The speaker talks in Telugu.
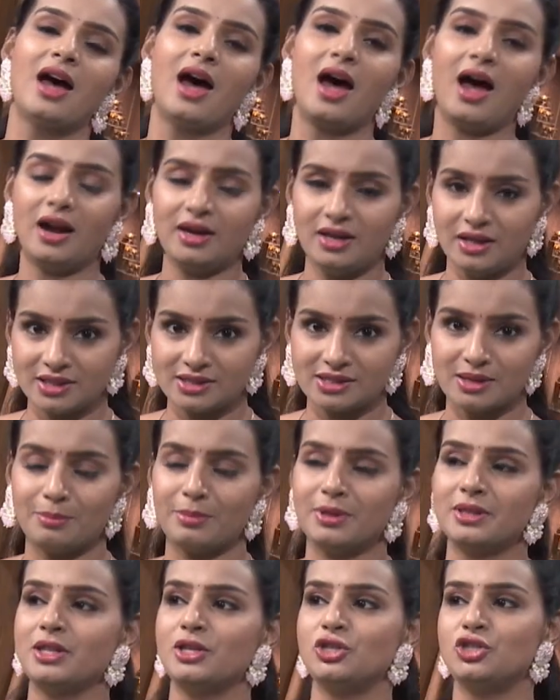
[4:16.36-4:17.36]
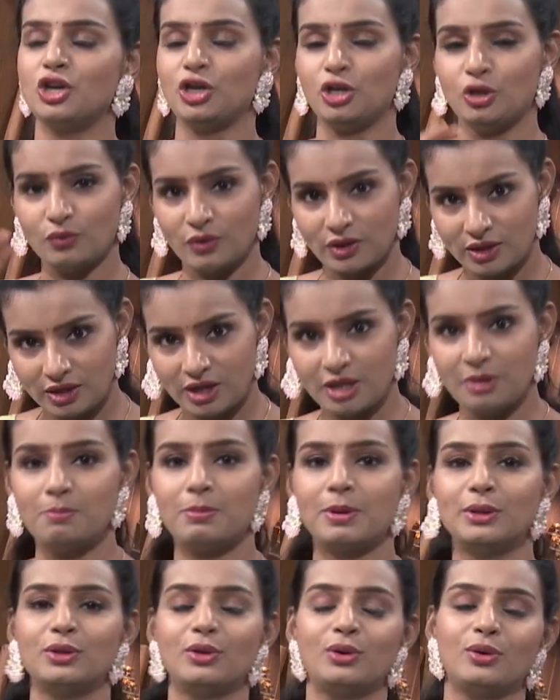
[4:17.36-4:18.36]
హార్ట్కి సంబంధించి ఎటువంటి
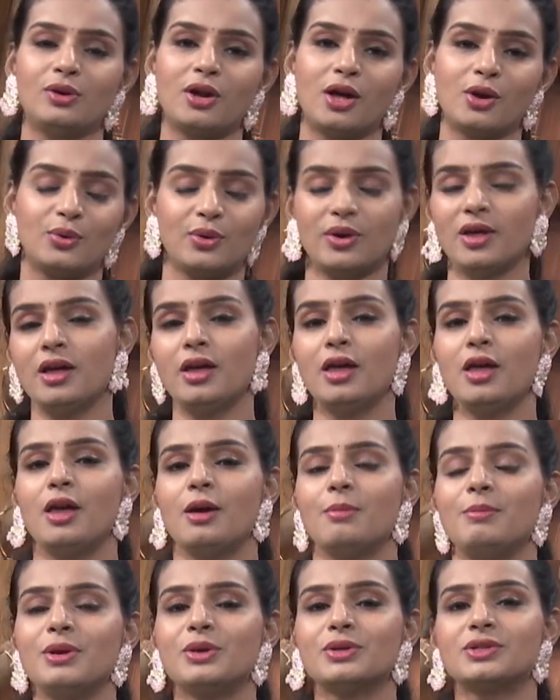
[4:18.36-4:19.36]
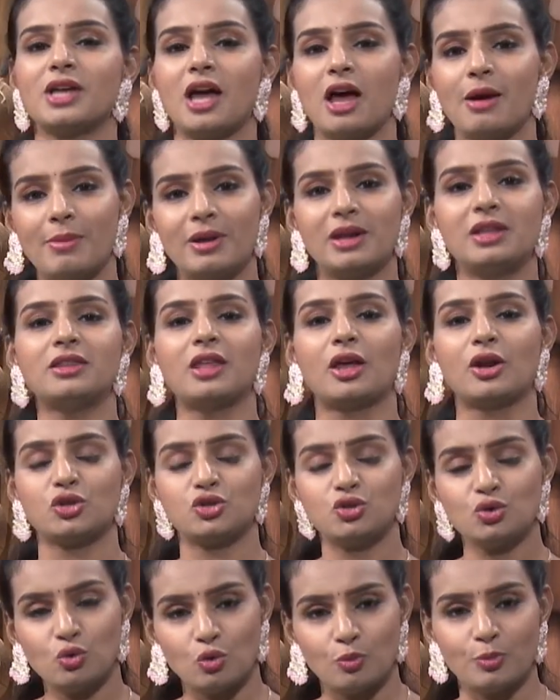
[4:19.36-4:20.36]
ఇబ్బందులు ఉన్నా కూడా మీకు సామాన్లు
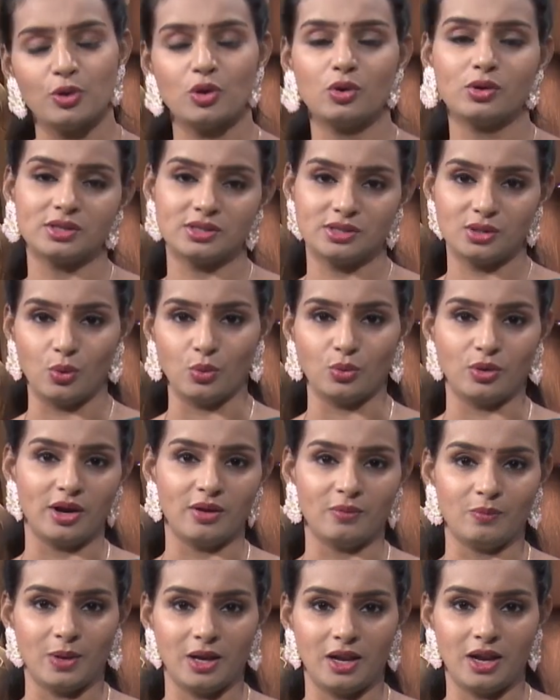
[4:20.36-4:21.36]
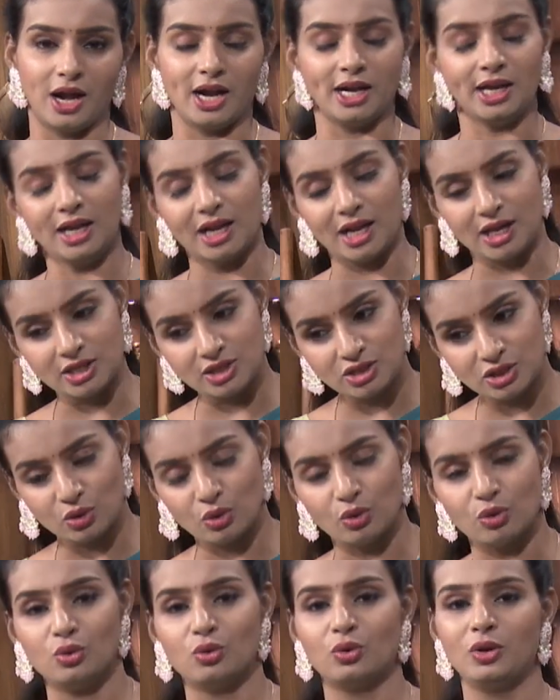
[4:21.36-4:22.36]
తరచూ ఉపయోగిస్తూ ఉండడం వల్ల అంటే
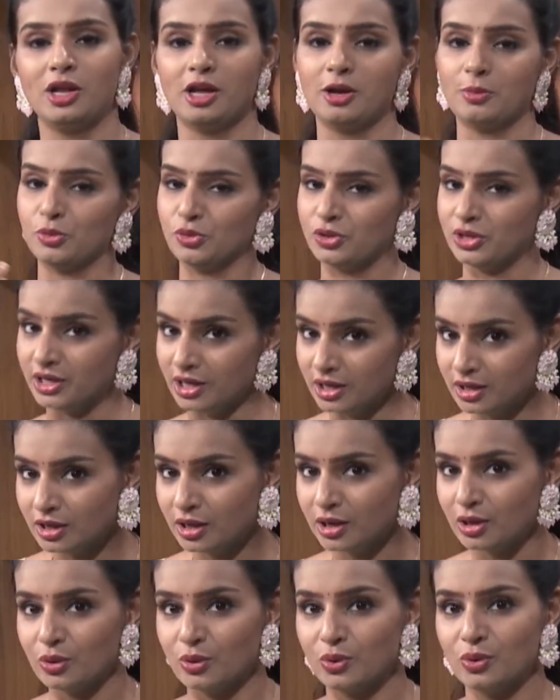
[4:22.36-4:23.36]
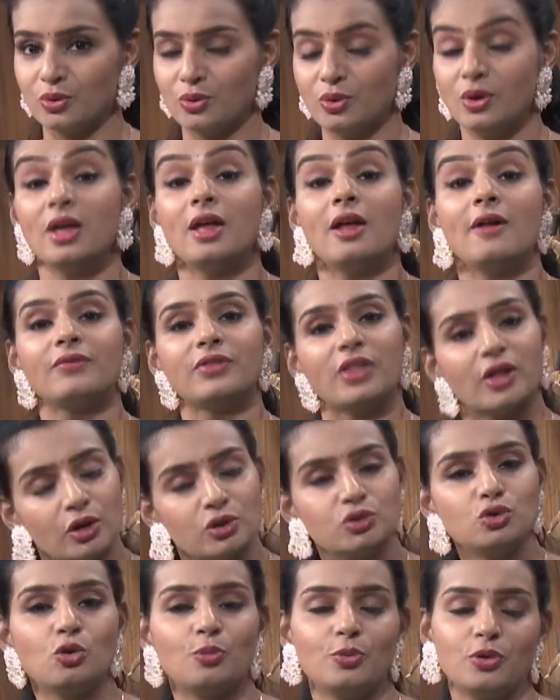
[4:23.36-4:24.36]
లంచ్లోనో లేకపోతే డిన్నర్లోనో
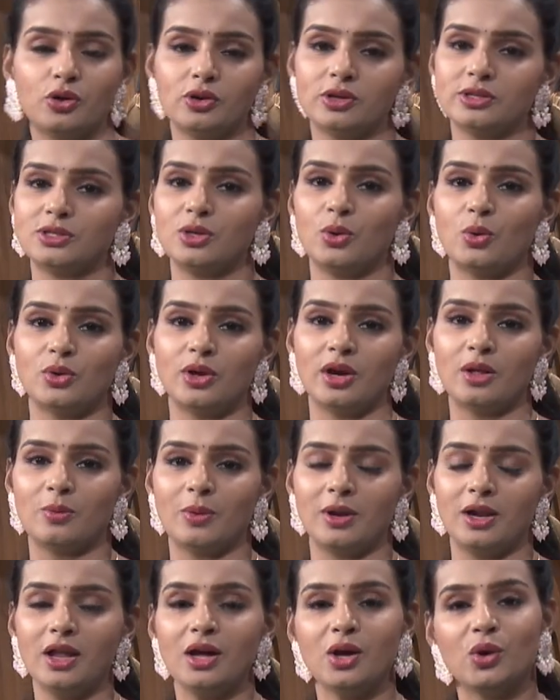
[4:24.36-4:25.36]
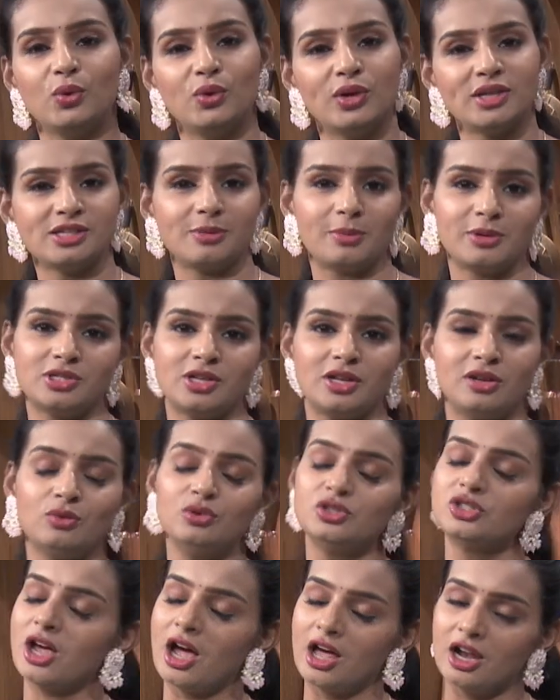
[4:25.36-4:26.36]
తరచూ ఉపయోగిస్తూ ఉండడం వల్ల గుండె సమస్యలు
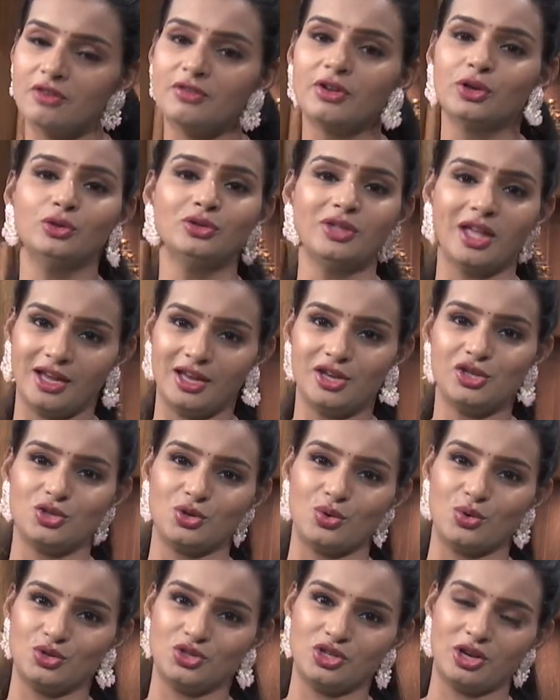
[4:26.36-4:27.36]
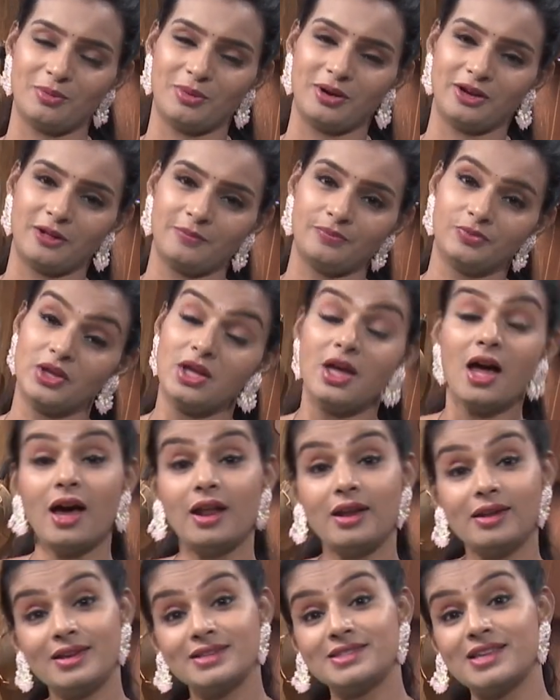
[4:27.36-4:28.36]
చాలా వరకు తగ్గించుకోవచ్చు అనమాట
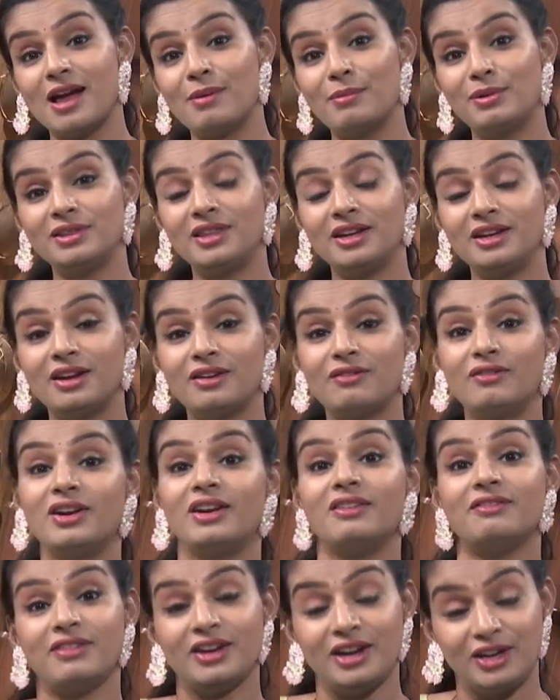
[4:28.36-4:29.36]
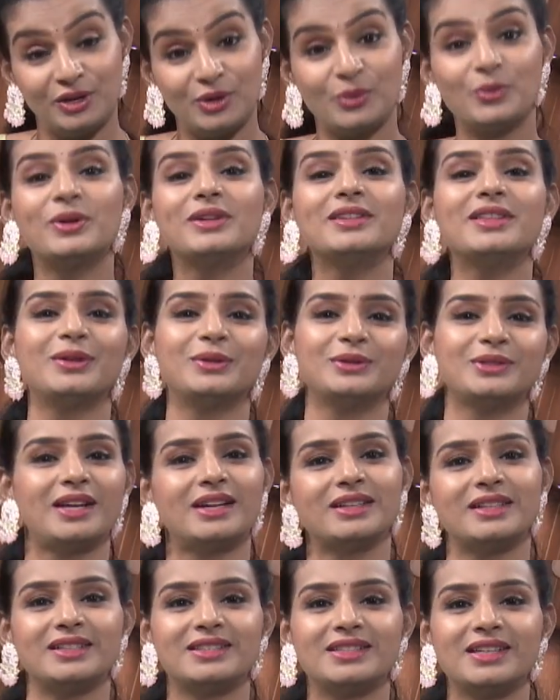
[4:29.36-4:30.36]
అలాగే సామలు తినడం వల్ల వెయిట్ కూడా
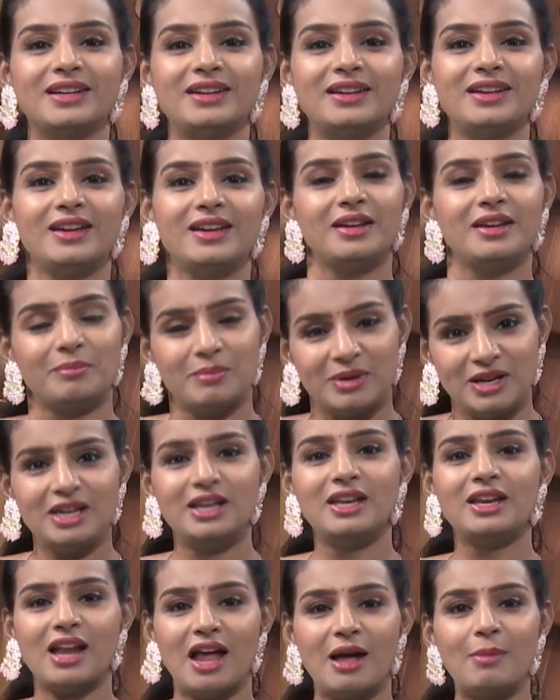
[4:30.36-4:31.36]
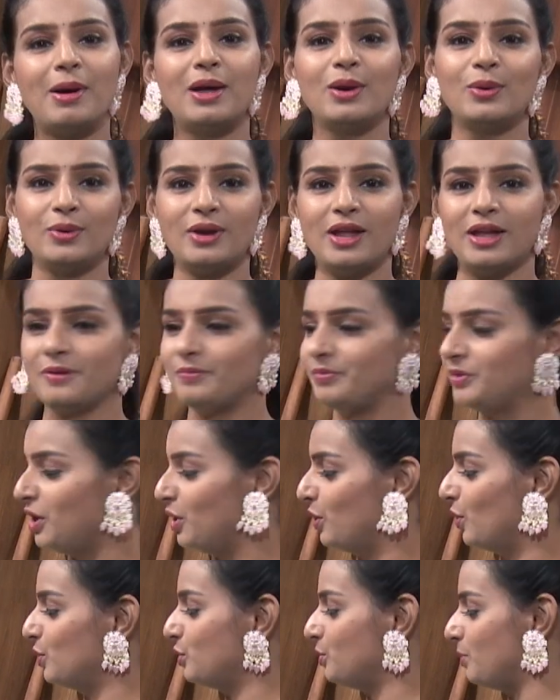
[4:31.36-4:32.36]
తగ్గుతారు తెలుసా మరి ఇన్ని లాభాలు ఉన్నాయి
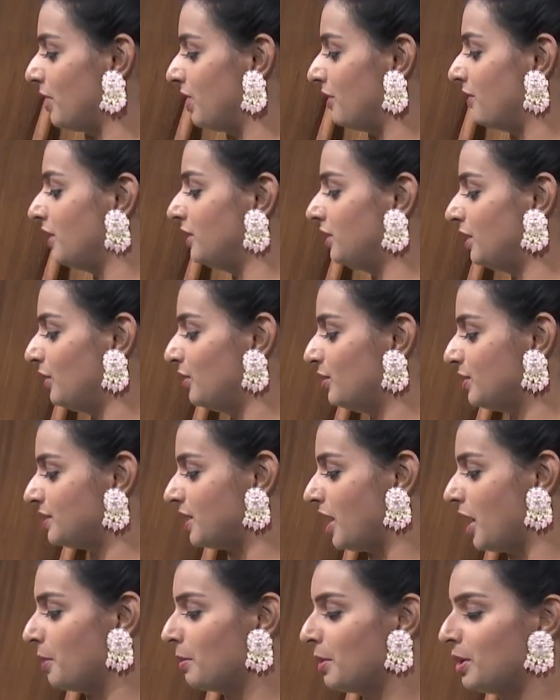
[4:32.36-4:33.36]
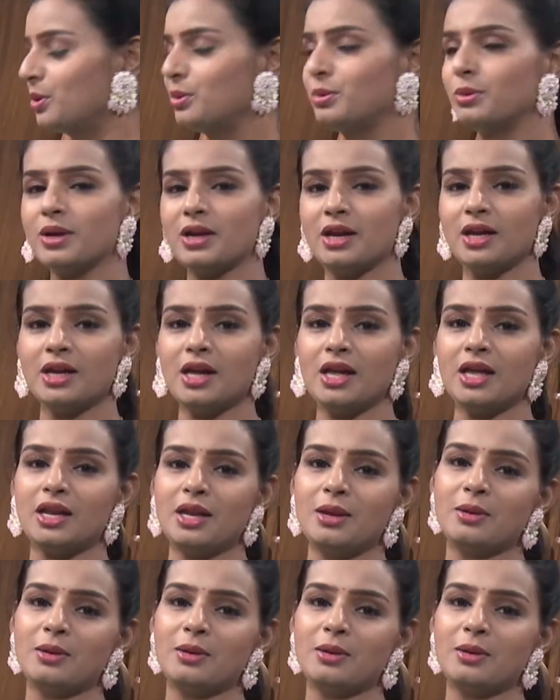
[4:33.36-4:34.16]
ఈరోజు మన వంటలో సామలు అలాగే